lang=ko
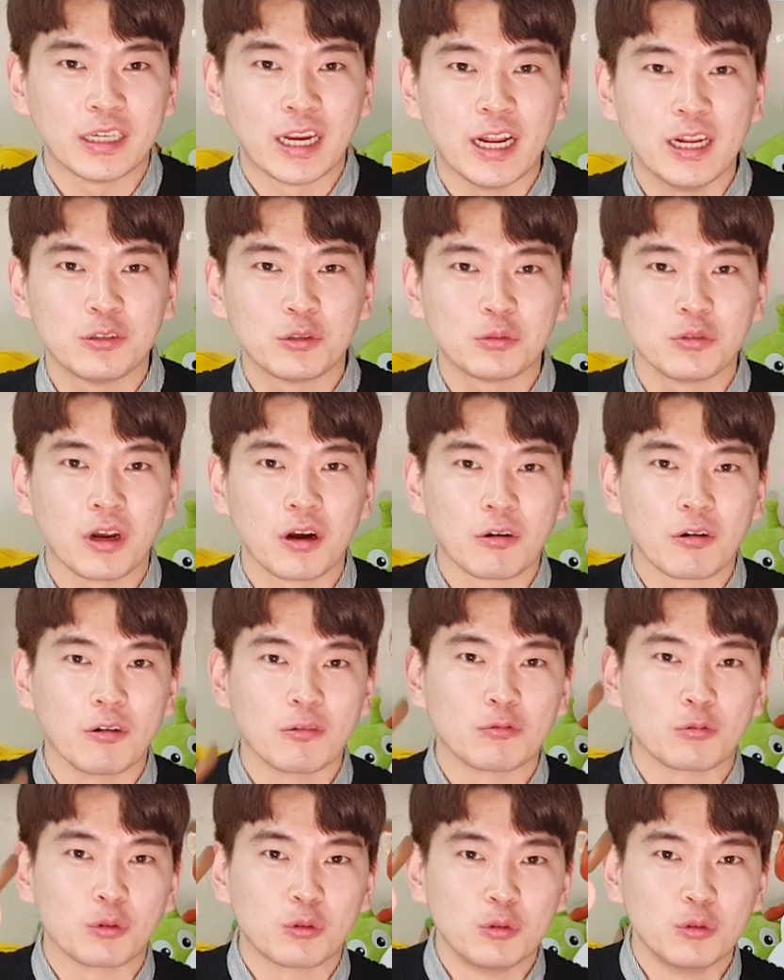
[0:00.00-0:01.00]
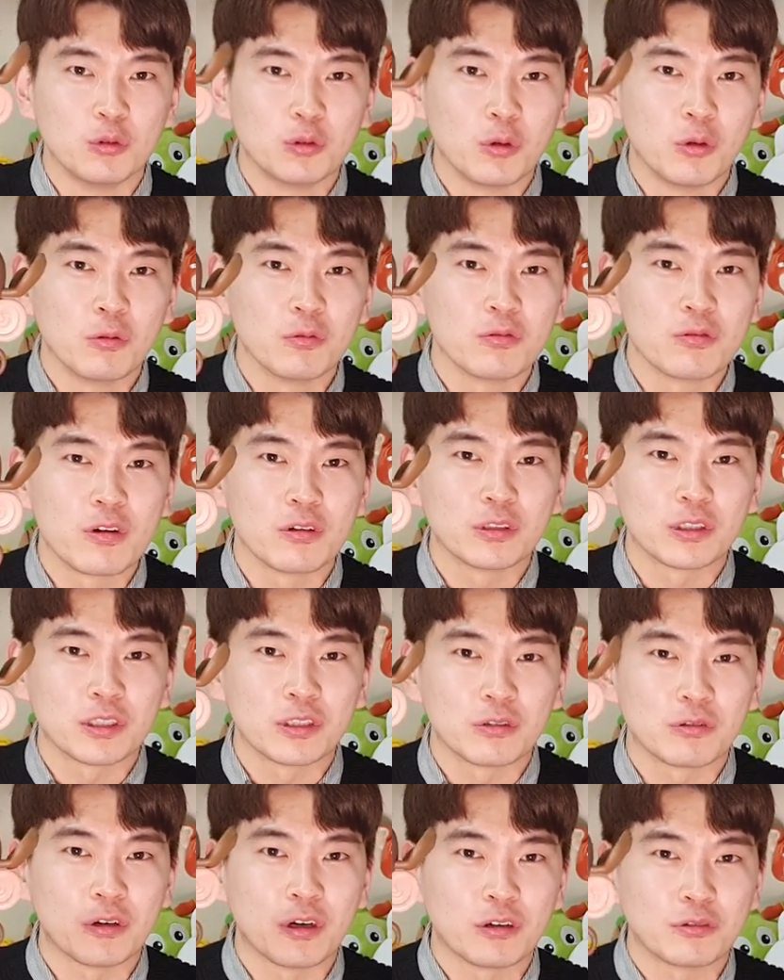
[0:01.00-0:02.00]
제일 중요한 건 구독
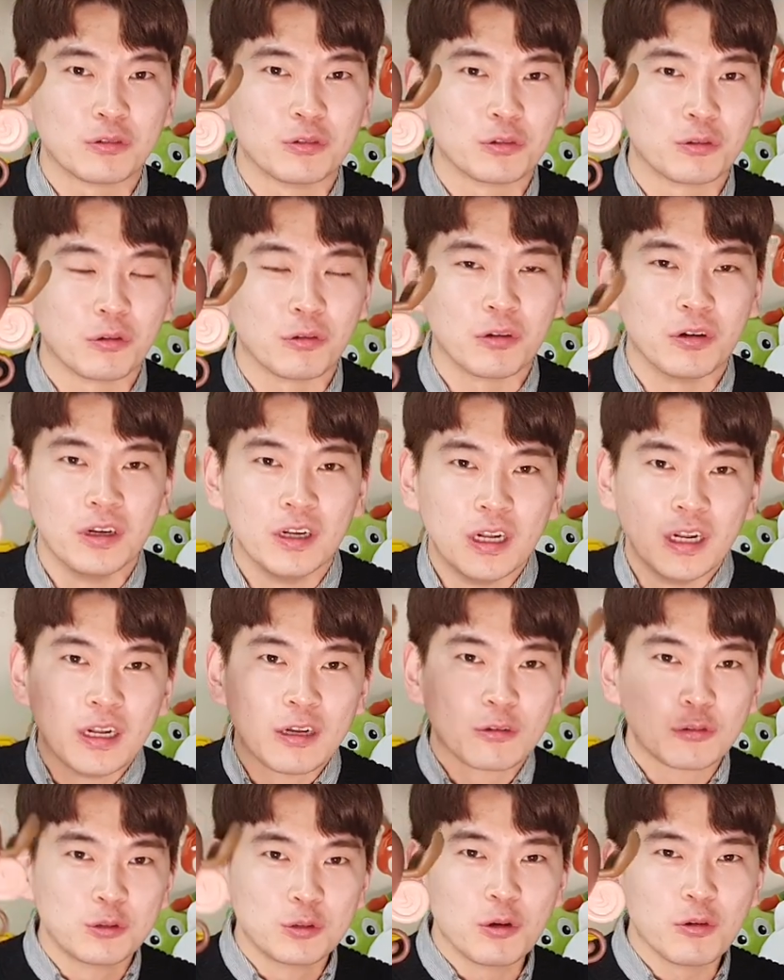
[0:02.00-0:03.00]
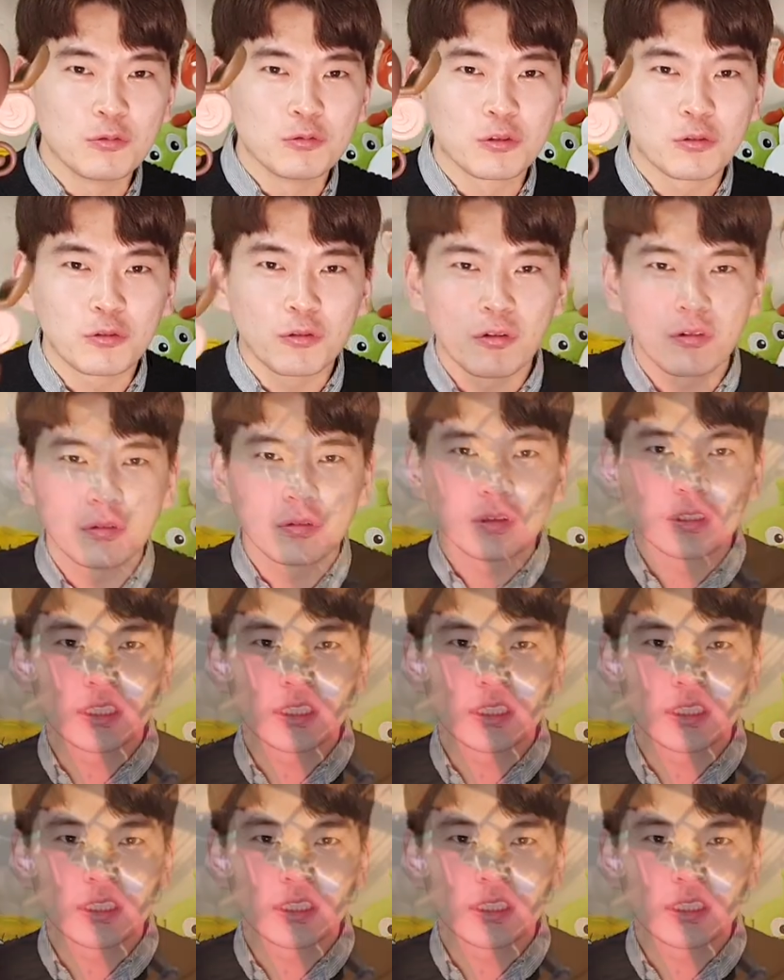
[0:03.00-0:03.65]
눌러주시는 거예요. 구독. 구독 누르고